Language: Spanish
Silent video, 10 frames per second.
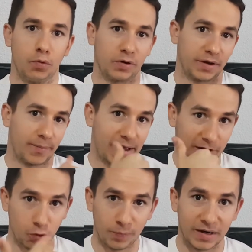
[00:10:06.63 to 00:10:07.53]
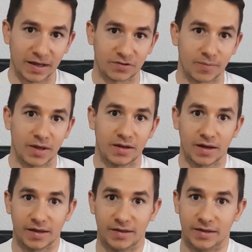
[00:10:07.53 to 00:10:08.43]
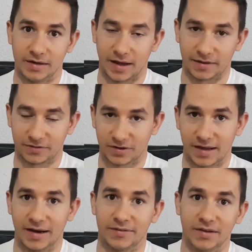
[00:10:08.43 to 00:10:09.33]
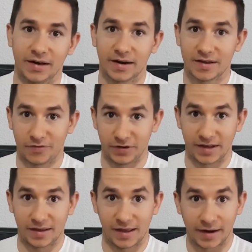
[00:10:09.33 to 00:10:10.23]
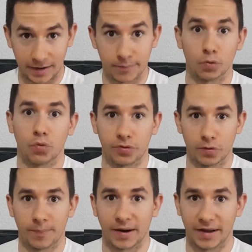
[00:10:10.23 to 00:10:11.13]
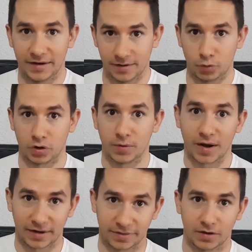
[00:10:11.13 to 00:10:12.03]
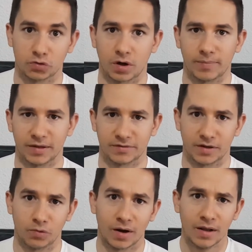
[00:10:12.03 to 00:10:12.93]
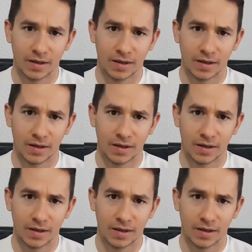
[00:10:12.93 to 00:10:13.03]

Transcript: porque va a escupir la semilla y las echas en la tierra y al final es reproducción para ella, porque va a crecer otra planta igual.